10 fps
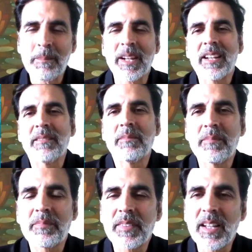मेरे
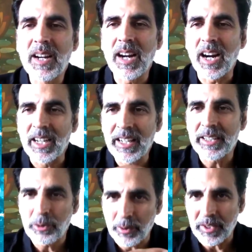
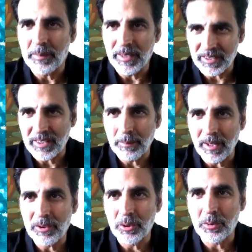अगले ट्वीट में इसके
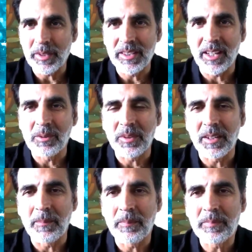बाद जो ट्वीट
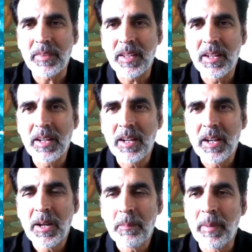डालूंगा
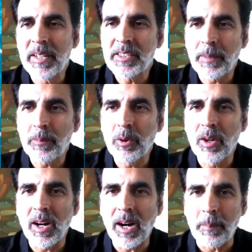मैं इन सबको
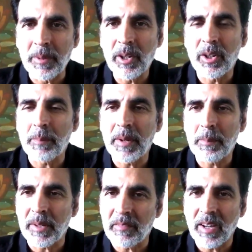अपने और अपने
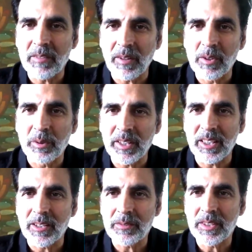परिवार वालों की
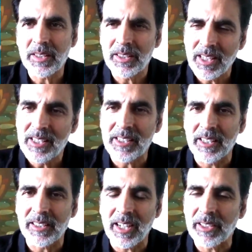तरफ से दिल
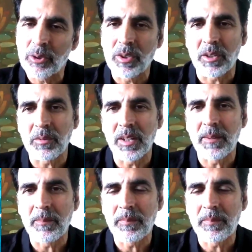से थैंक यू करूंगा